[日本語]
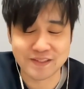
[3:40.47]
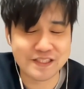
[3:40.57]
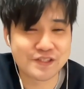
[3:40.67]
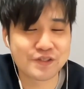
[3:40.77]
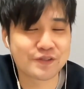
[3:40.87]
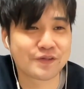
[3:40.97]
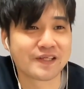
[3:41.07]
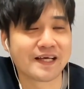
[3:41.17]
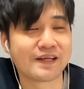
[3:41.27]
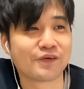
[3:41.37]
20個
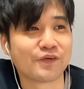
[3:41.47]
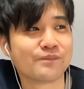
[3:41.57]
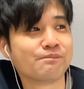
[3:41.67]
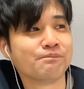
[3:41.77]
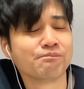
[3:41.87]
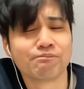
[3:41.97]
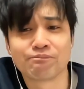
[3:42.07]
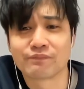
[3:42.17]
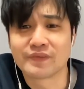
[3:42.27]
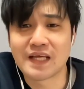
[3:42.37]
ね、あの、
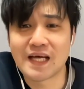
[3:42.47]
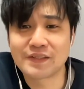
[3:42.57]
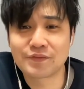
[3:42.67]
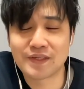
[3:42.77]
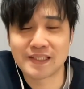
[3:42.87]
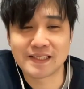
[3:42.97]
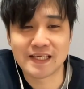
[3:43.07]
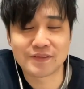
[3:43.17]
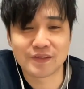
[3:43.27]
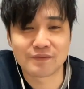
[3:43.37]
なんとかね、
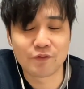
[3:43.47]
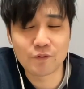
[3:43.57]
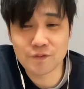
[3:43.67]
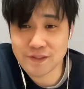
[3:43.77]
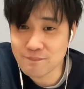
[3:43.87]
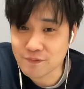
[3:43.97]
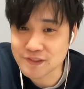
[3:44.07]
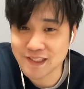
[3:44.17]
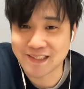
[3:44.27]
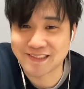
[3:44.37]
なんとかね、ログインも
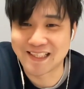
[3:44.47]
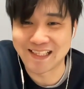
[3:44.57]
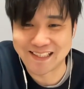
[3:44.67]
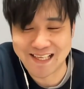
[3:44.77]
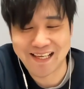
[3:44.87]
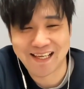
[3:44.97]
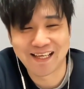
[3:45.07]
しなかったんで、